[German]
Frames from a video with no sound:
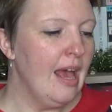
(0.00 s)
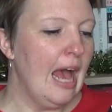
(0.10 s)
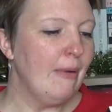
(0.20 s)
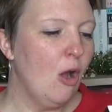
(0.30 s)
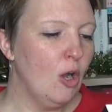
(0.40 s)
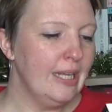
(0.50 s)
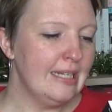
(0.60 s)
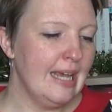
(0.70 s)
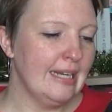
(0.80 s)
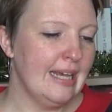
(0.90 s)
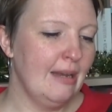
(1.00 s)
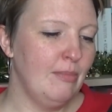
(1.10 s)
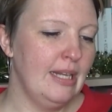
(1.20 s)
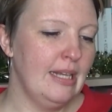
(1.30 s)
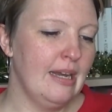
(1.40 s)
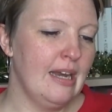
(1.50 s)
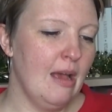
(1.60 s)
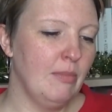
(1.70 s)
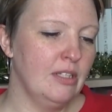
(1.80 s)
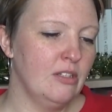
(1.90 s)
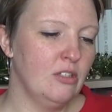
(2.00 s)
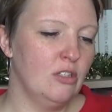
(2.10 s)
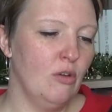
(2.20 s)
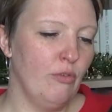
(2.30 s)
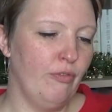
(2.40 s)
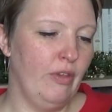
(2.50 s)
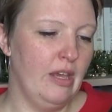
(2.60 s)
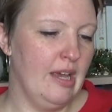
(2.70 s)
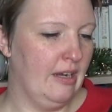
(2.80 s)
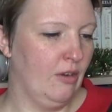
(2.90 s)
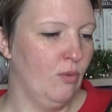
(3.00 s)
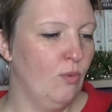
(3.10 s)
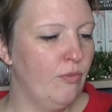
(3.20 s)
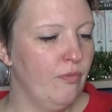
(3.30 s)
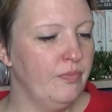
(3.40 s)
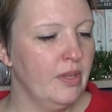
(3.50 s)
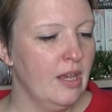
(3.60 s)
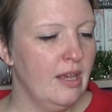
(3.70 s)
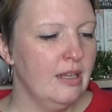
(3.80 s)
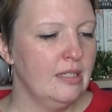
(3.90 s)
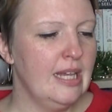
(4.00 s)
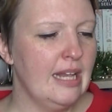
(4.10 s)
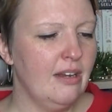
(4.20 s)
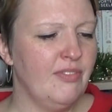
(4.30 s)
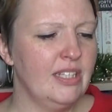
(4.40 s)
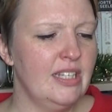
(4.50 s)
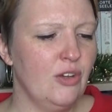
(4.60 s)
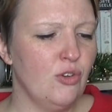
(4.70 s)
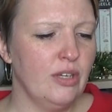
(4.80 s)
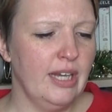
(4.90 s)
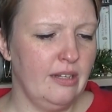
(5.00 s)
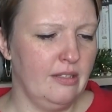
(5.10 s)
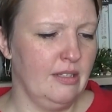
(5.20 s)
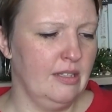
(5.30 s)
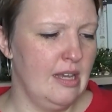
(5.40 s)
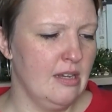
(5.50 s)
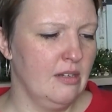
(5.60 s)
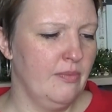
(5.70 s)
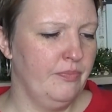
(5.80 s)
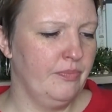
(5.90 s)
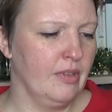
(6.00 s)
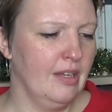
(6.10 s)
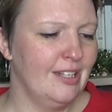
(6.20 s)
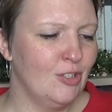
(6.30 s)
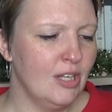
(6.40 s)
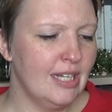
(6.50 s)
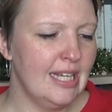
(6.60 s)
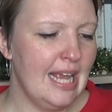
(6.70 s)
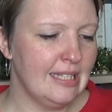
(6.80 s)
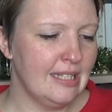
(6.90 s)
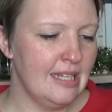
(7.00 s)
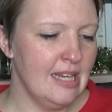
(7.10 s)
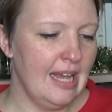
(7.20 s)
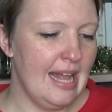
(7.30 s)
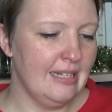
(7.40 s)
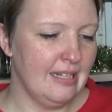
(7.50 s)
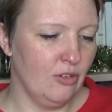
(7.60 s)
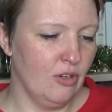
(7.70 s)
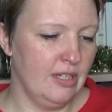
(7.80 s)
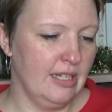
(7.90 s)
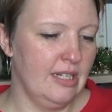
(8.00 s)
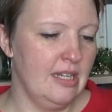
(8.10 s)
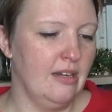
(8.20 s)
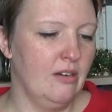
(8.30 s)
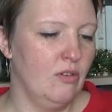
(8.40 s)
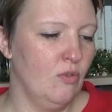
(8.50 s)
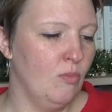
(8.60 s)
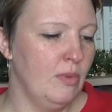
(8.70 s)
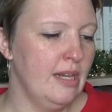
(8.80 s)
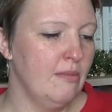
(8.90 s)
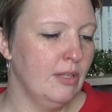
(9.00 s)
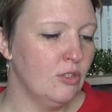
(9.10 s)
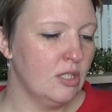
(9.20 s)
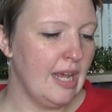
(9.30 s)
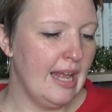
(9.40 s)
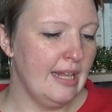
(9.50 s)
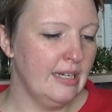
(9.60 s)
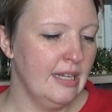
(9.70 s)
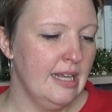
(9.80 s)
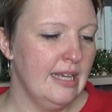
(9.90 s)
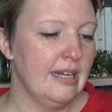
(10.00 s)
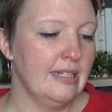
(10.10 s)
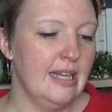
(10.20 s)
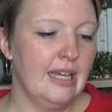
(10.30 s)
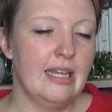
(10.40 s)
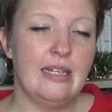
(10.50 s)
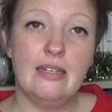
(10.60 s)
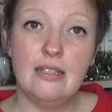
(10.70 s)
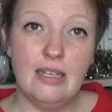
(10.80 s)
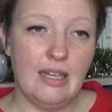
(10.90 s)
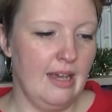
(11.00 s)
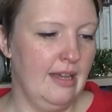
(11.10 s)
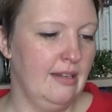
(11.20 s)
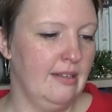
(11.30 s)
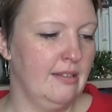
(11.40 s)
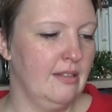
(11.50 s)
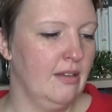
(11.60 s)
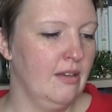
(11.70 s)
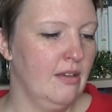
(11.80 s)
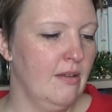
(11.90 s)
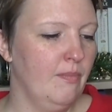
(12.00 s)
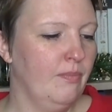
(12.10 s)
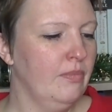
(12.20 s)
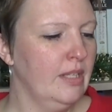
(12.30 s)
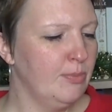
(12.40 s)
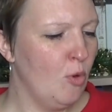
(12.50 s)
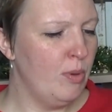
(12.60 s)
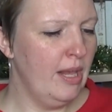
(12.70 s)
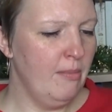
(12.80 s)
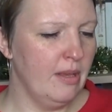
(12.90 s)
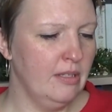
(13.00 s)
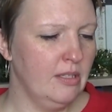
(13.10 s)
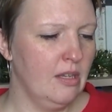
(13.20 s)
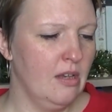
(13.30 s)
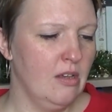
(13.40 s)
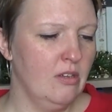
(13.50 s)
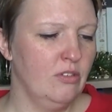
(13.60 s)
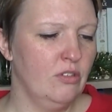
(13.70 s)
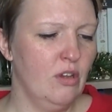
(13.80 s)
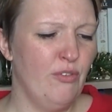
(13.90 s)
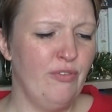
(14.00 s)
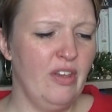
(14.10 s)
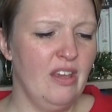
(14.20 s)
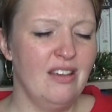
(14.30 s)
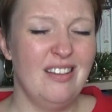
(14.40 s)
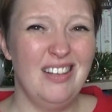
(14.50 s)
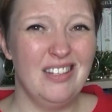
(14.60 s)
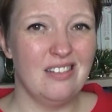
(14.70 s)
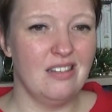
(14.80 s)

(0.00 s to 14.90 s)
Aber heute hat ein Mädchen namens Sophie angerufen. Sie hat etwas sehr Konkretes gesagt. Ich sollte jetzt Ihre Eltern kontaktieren, um ihnen mitzuteilen, dass Ihr Kind in Sicherheit ist. Das Problem ist, Sophie ist